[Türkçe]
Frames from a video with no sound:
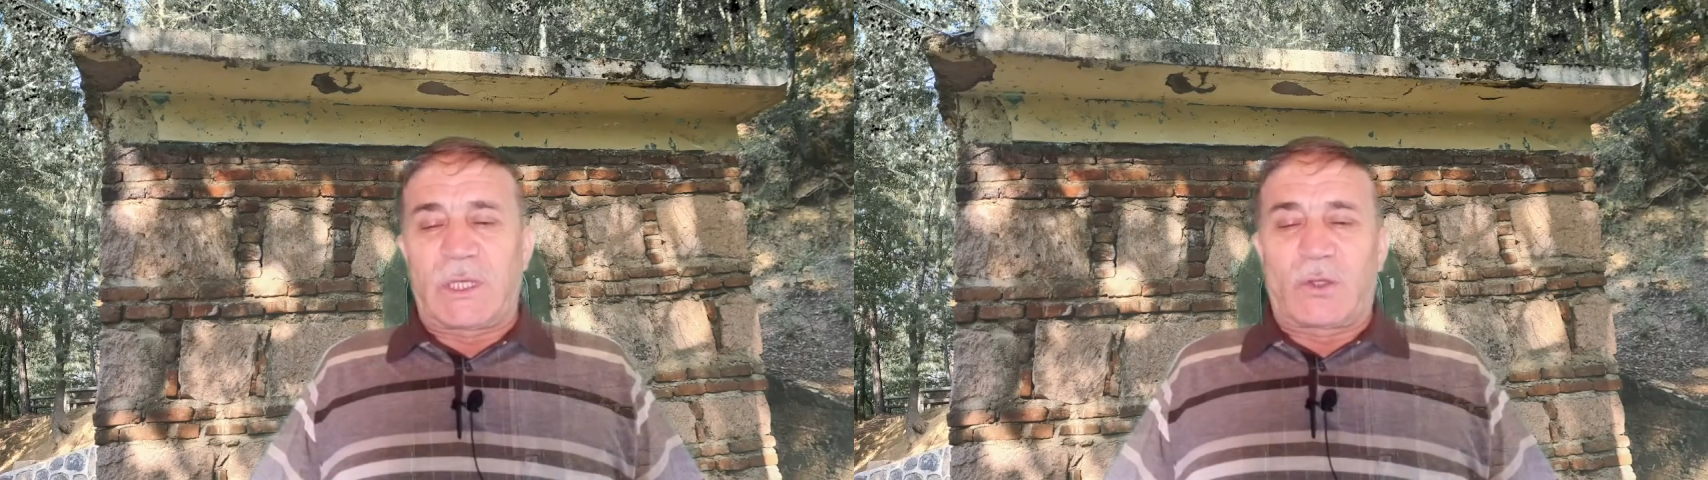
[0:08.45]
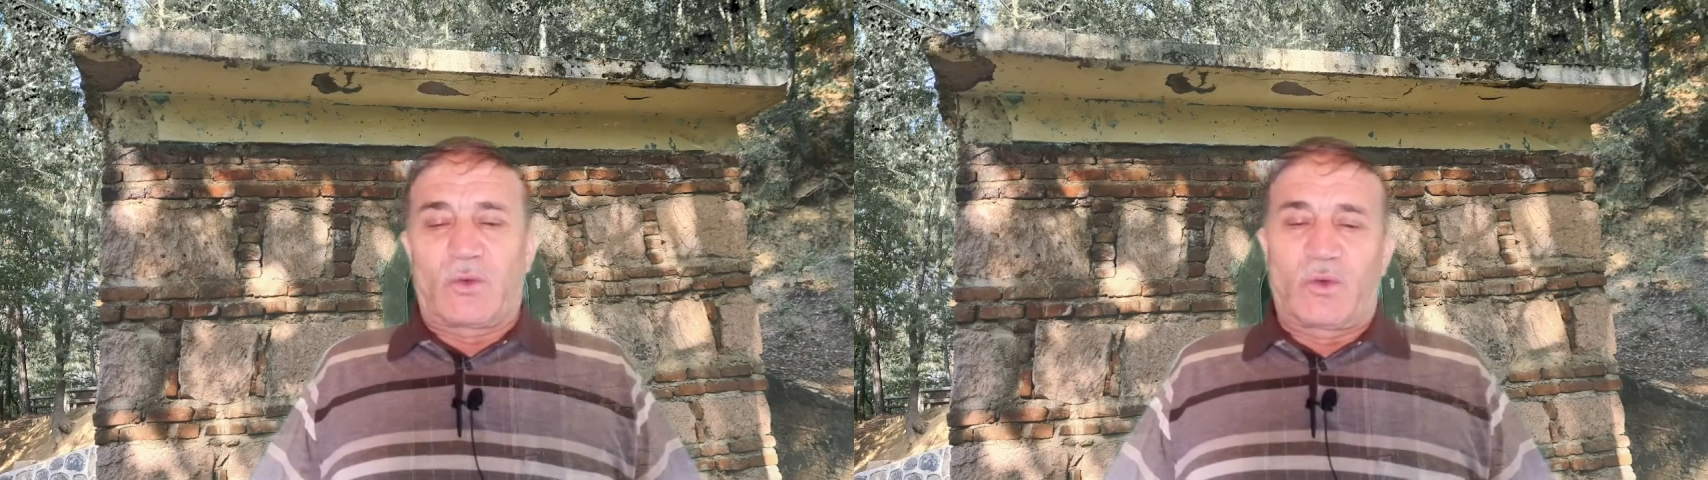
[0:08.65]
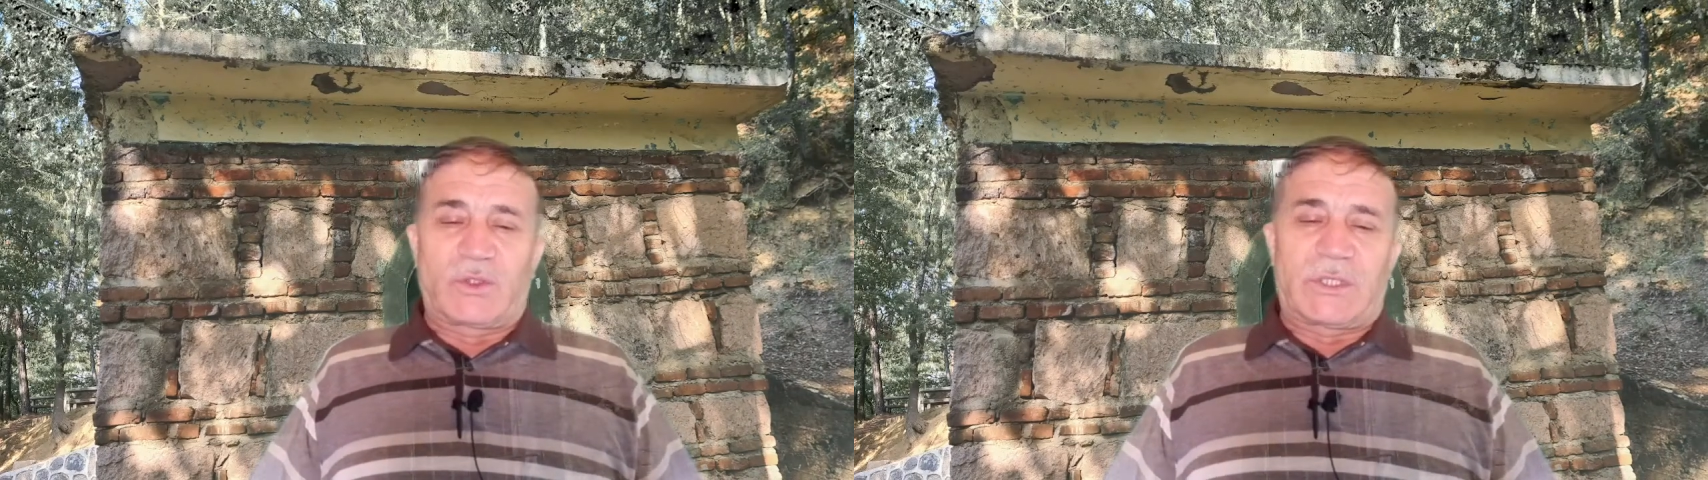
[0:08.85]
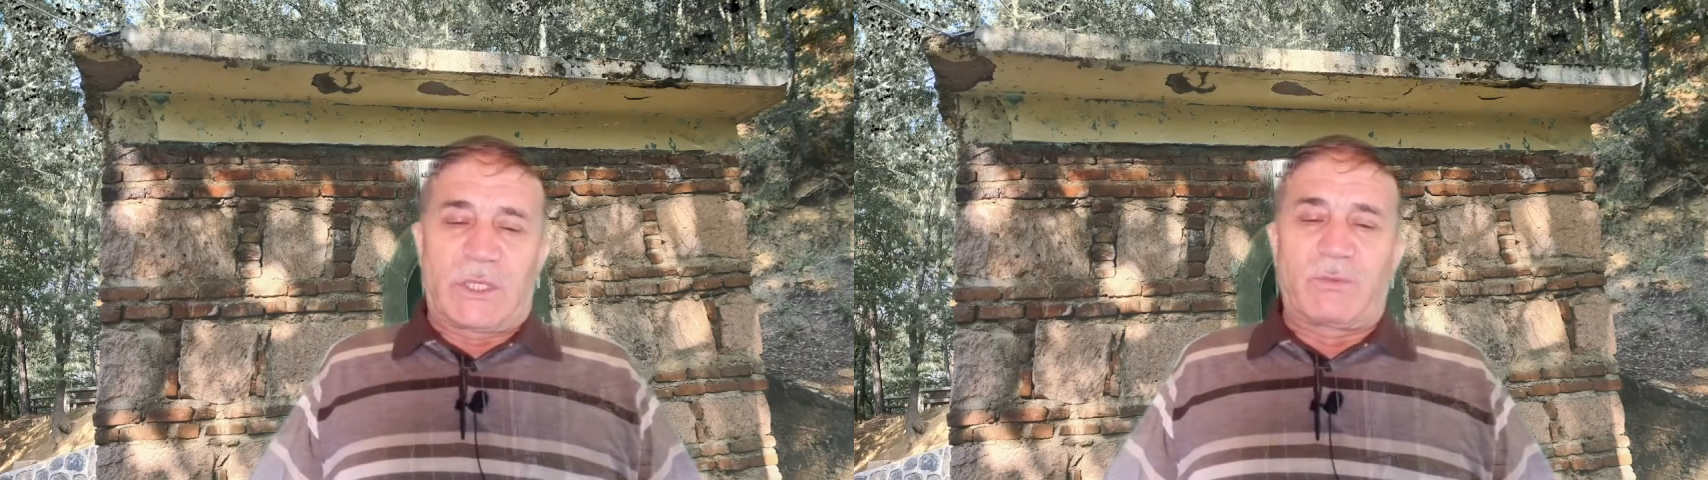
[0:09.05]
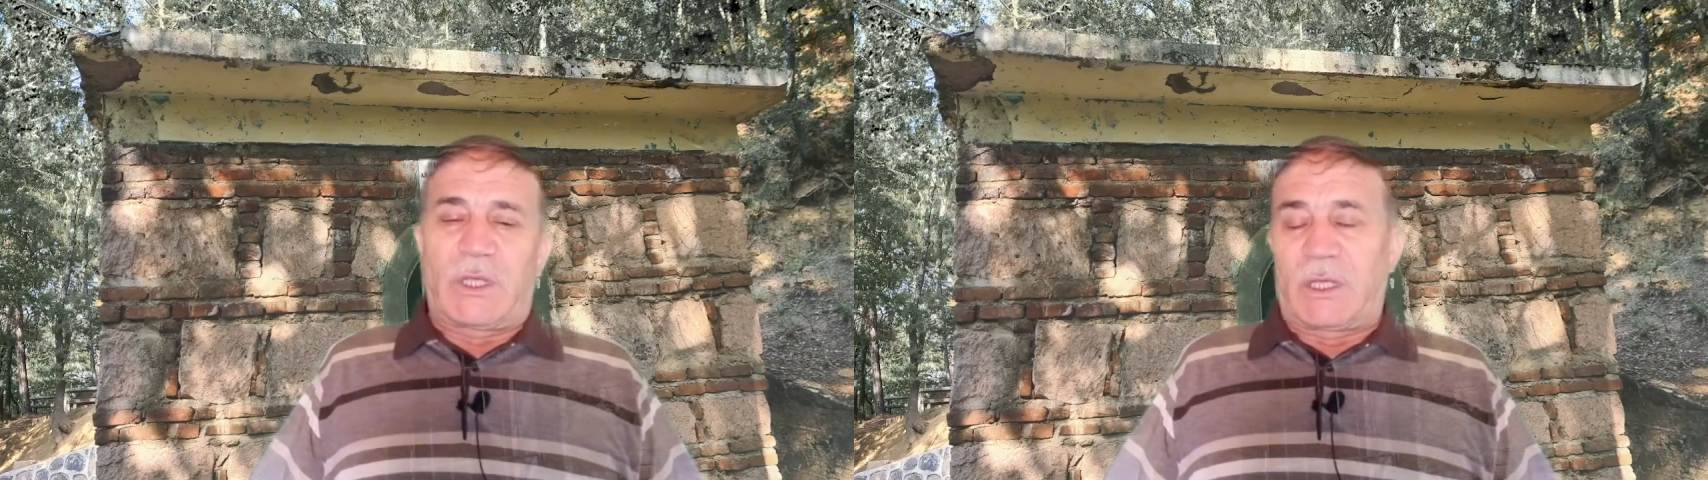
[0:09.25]

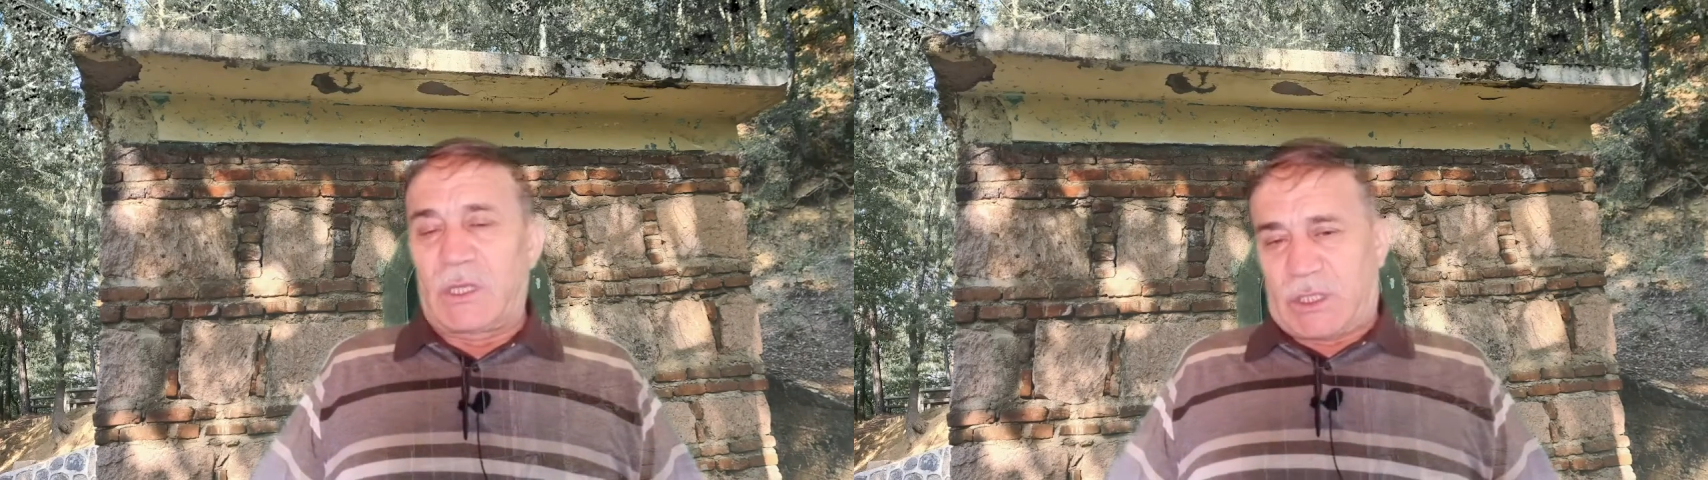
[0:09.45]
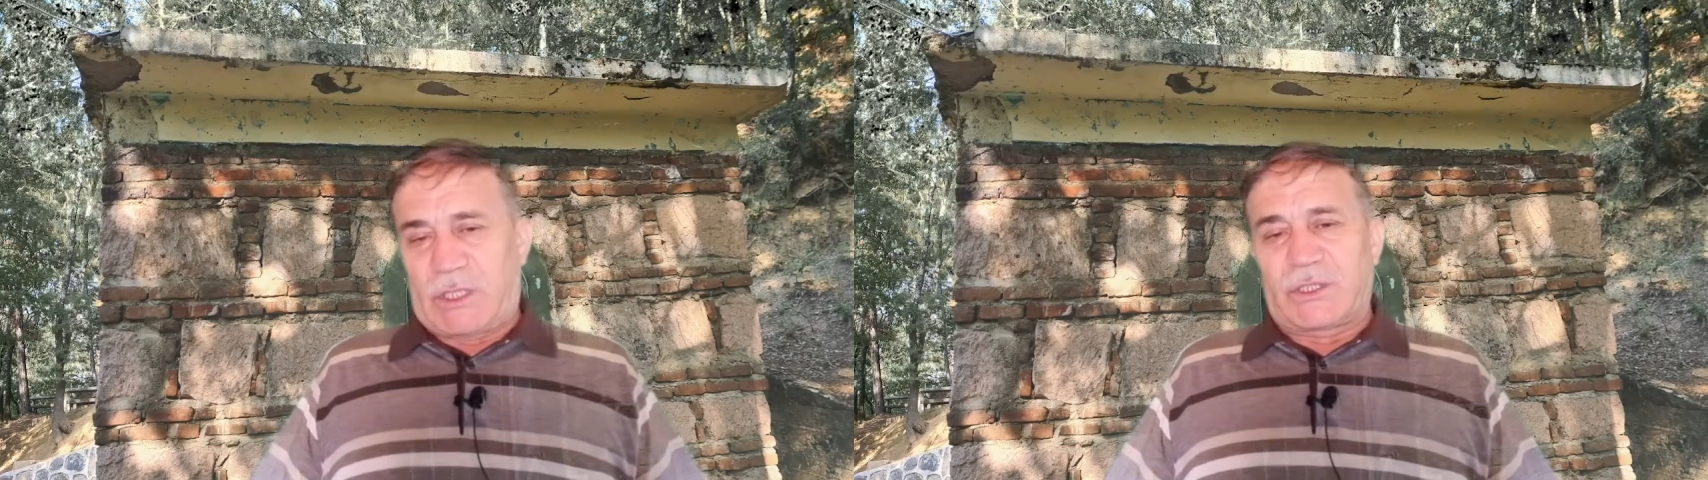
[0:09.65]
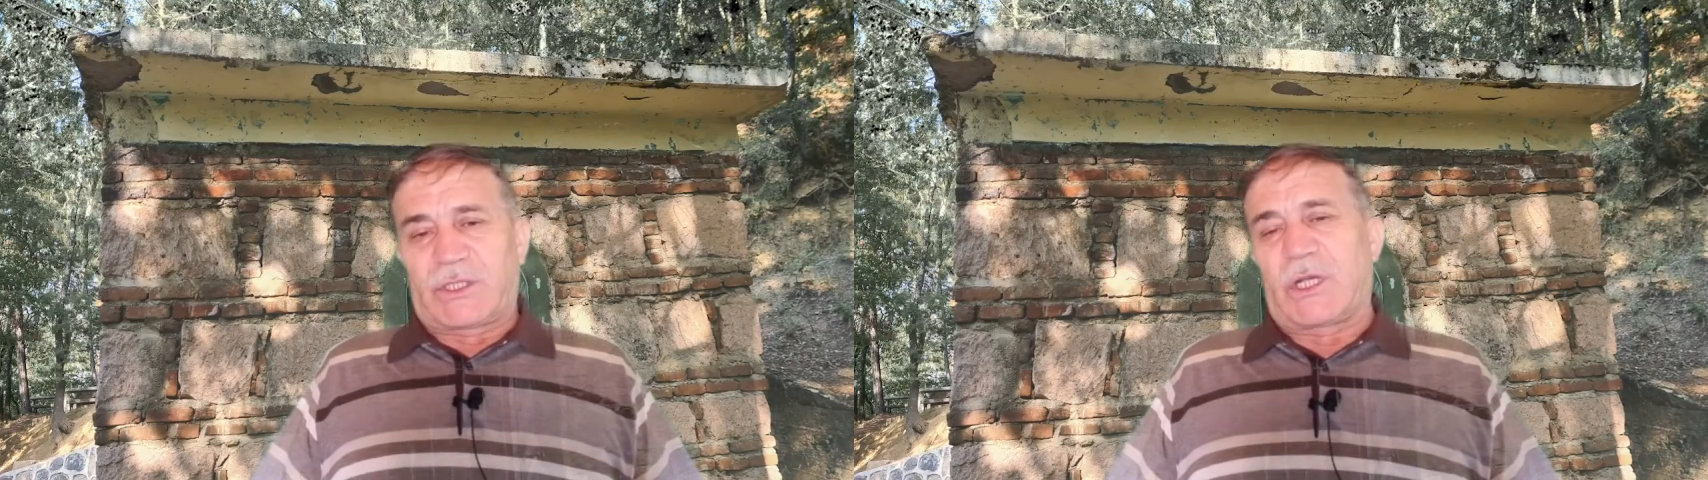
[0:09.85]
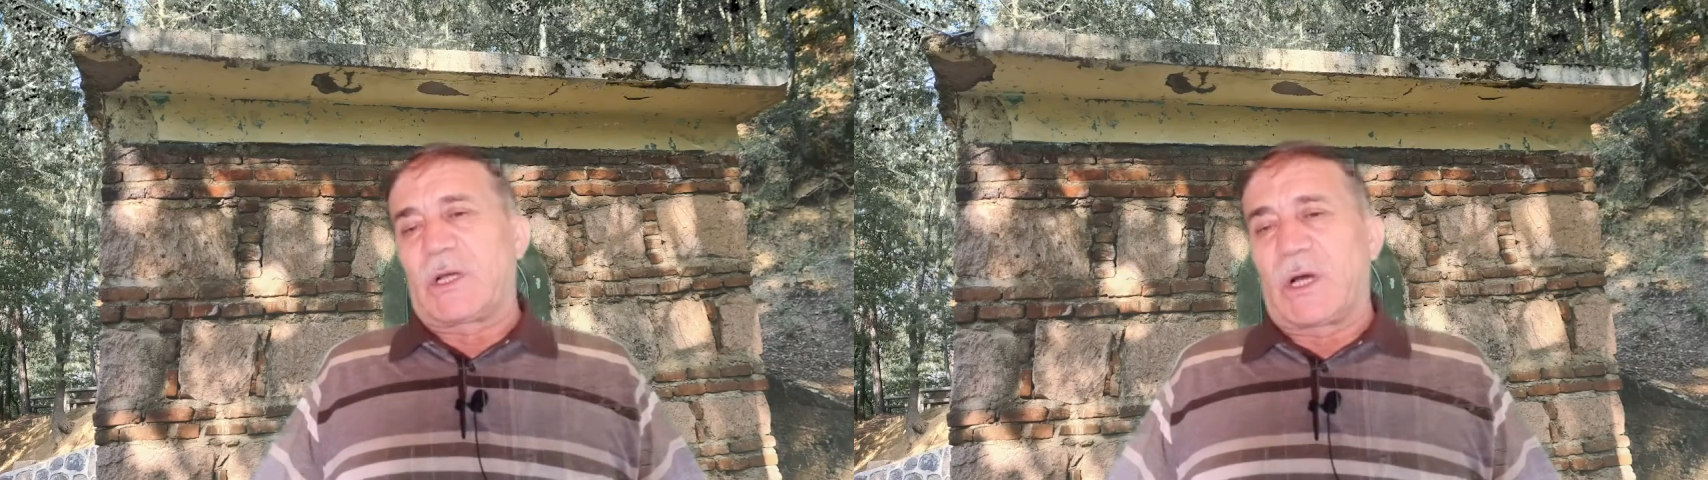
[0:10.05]
122.